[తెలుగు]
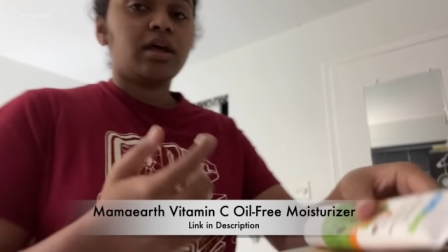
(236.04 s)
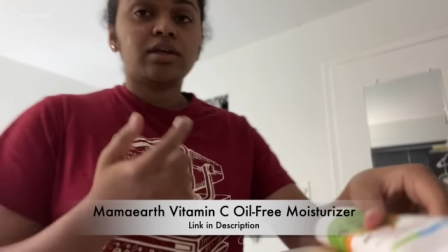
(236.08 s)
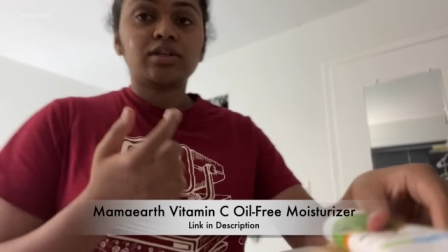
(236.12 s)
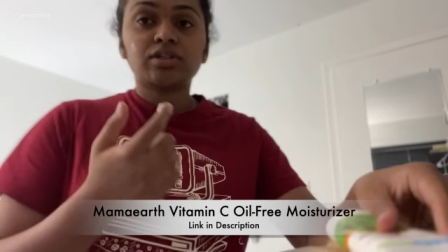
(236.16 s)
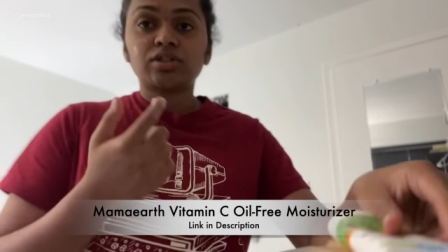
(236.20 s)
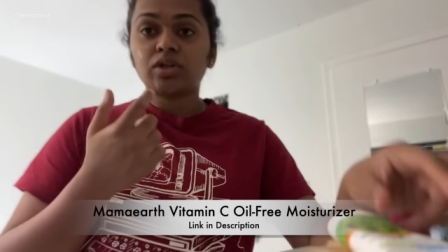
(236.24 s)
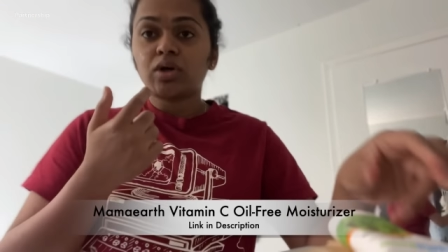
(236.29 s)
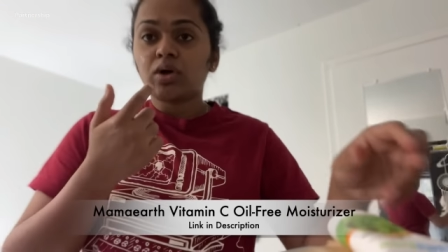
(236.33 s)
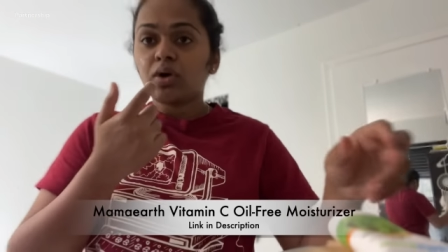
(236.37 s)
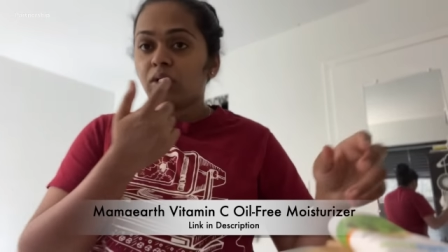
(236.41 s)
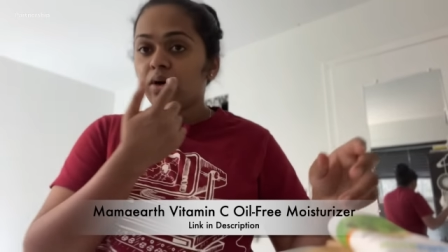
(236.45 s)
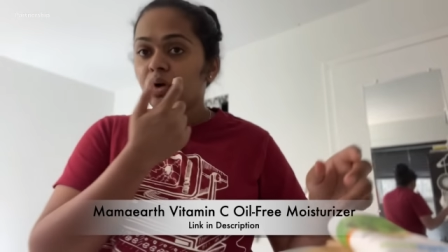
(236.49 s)

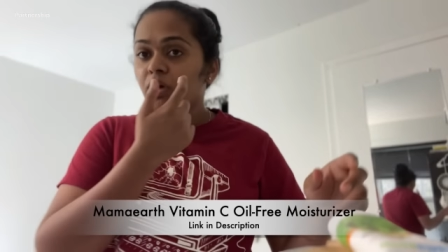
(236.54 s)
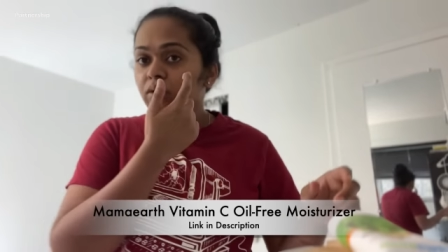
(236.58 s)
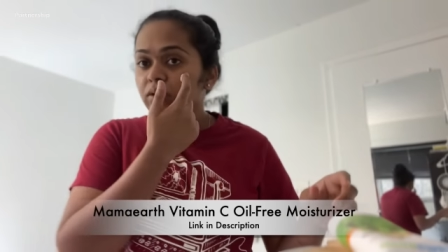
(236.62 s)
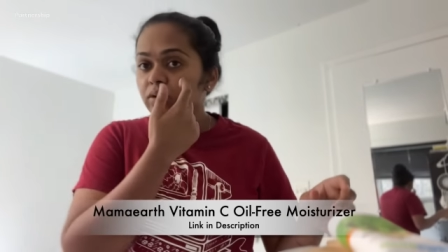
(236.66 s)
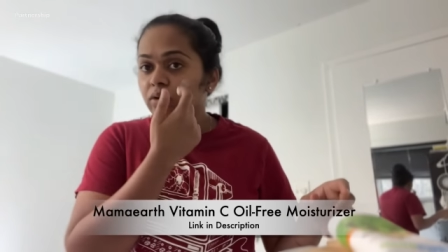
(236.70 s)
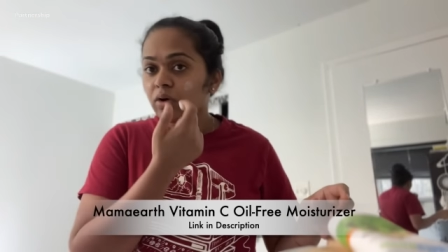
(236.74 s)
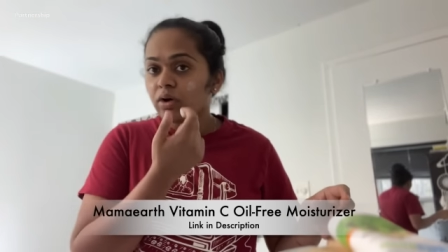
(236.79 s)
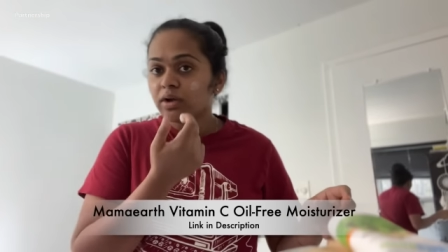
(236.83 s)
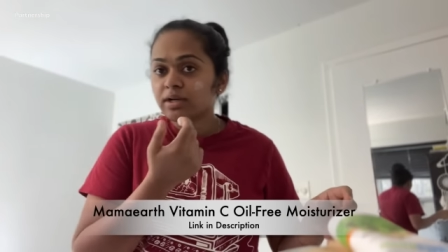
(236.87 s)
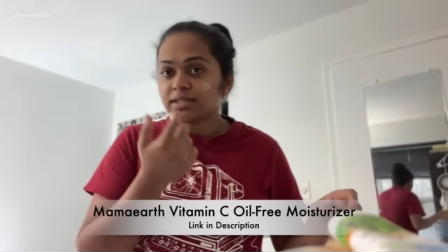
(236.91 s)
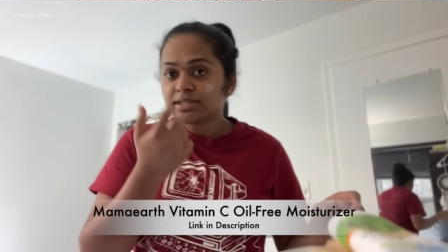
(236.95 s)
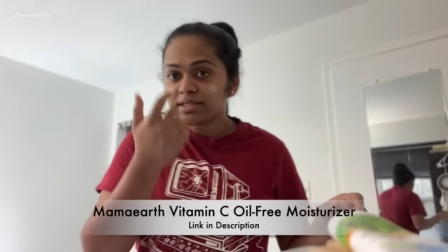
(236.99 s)
సో
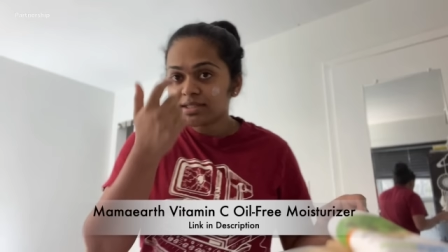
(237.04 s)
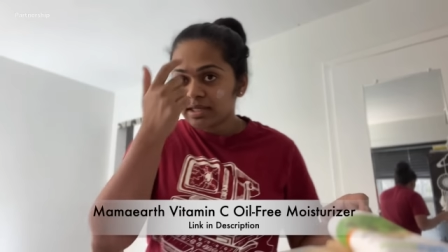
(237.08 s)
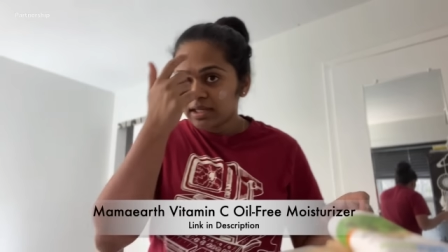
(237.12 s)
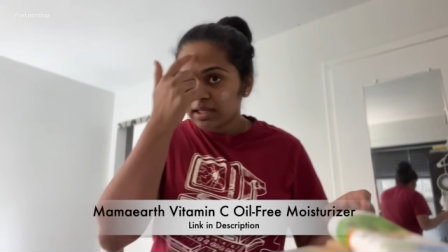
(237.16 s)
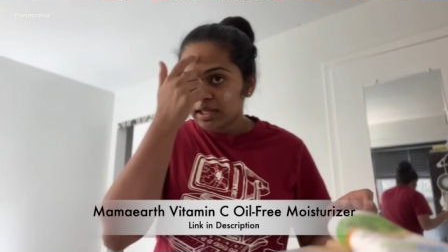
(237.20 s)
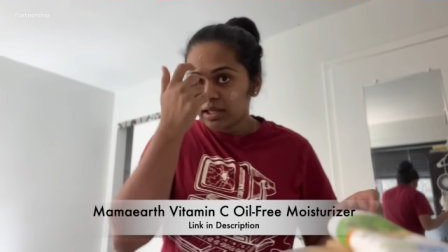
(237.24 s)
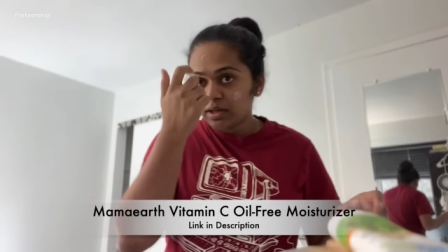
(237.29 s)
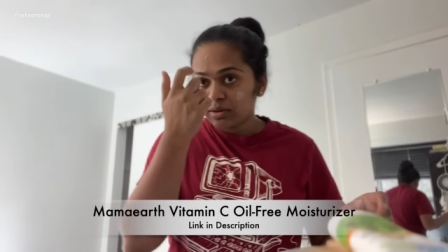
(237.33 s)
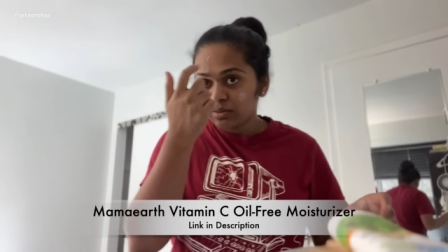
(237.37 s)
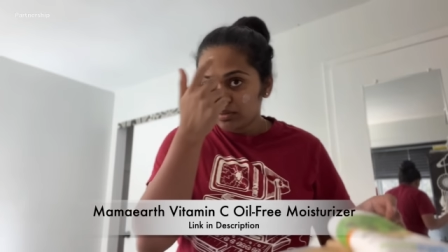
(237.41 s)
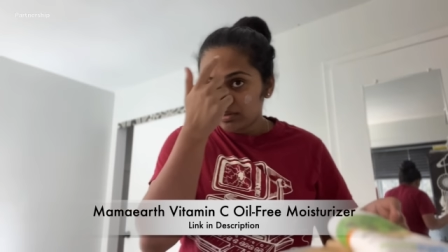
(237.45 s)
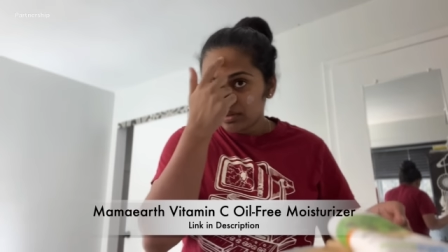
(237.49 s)
నాన్
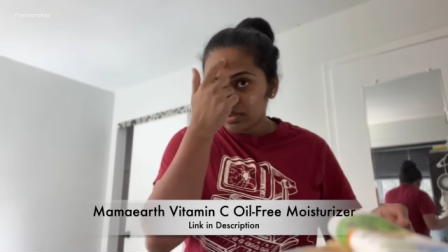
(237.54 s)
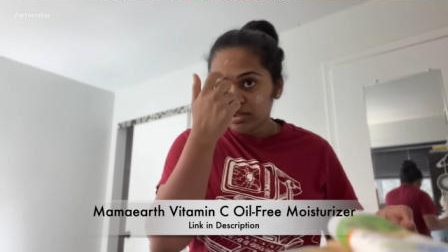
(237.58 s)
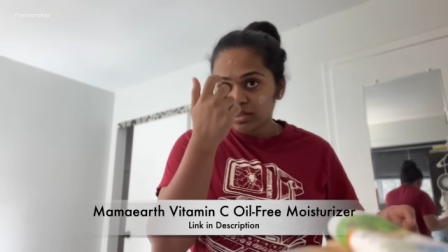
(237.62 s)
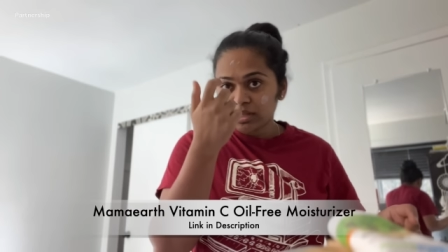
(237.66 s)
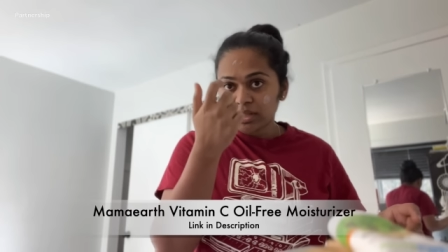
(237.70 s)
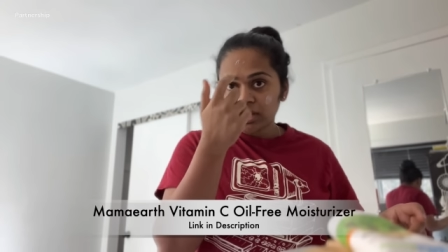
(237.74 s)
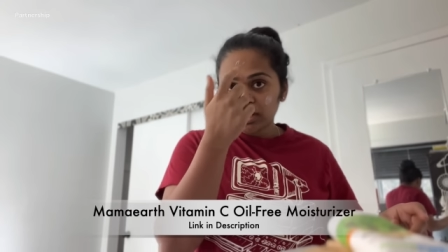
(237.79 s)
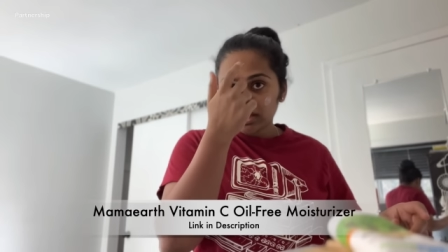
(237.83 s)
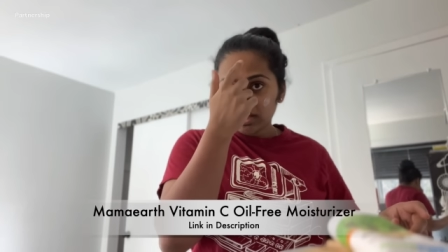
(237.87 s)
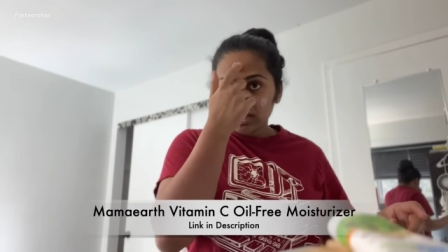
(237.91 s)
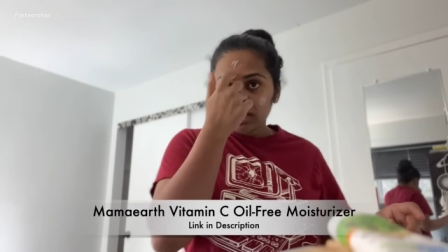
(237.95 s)
స్టిక్కీ ఉంటుంది